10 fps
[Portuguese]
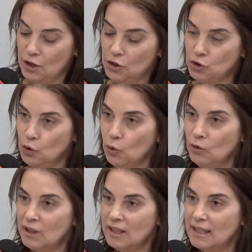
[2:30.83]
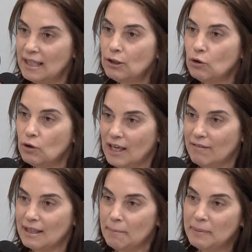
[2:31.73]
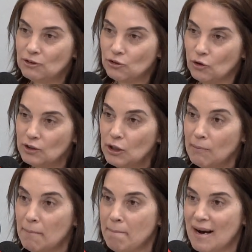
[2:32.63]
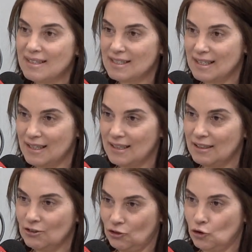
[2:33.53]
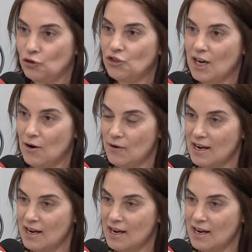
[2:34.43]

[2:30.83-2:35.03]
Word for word: Jung, que ele colocava que a persona é uma máscara social,